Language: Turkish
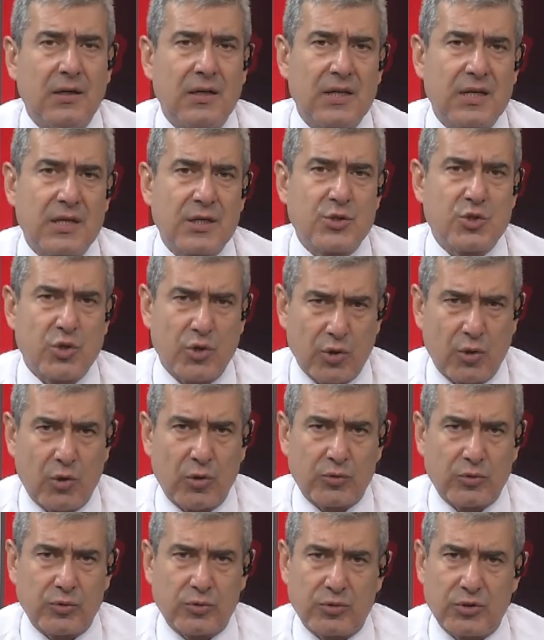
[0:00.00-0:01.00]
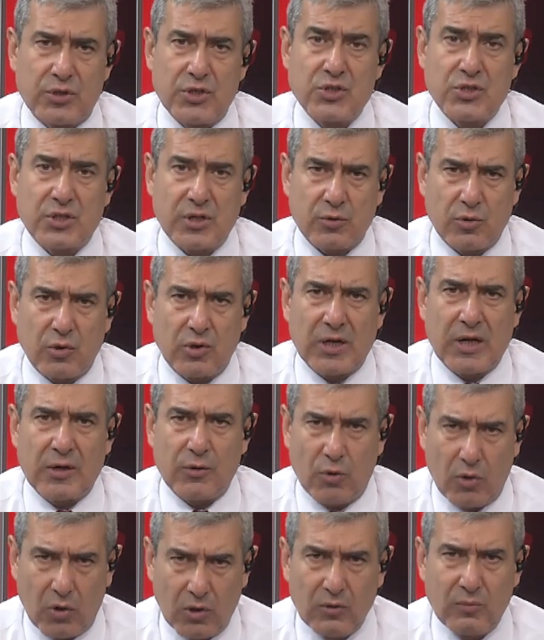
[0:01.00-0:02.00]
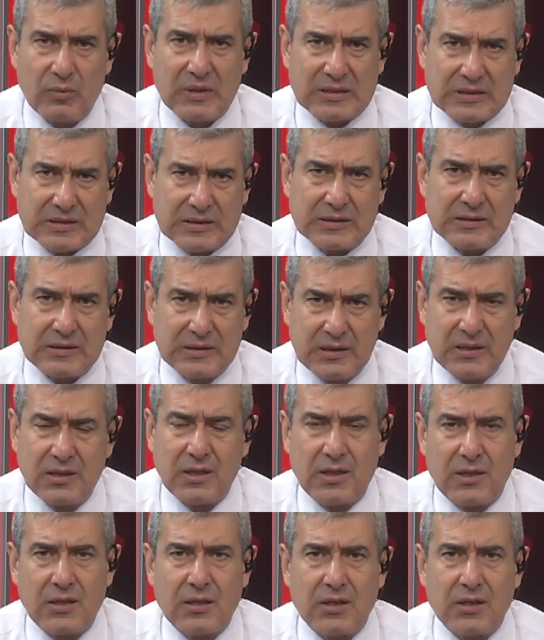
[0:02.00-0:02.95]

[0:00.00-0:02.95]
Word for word: e, zor olduğunu, hiç de kolay olmadığını